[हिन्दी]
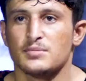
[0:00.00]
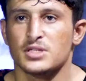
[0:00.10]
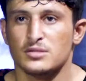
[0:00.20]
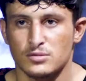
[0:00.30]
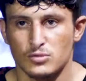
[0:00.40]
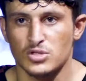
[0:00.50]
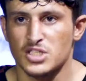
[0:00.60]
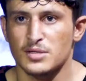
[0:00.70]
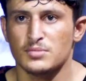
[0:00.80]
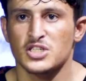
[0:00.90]
में
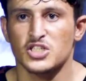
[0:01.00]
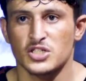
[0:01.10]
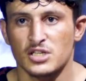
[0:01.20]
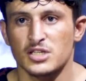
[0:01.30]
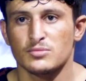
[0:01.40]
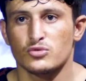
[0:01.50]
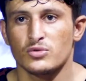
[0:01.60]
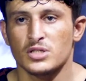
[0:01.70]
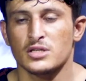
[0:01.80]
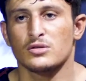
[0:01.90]
कोयटा में नेशनल गेम्स
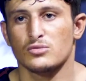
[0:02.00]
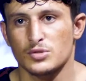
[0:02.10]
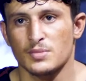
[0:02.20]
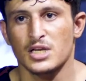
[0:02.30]
हुए थे उसमें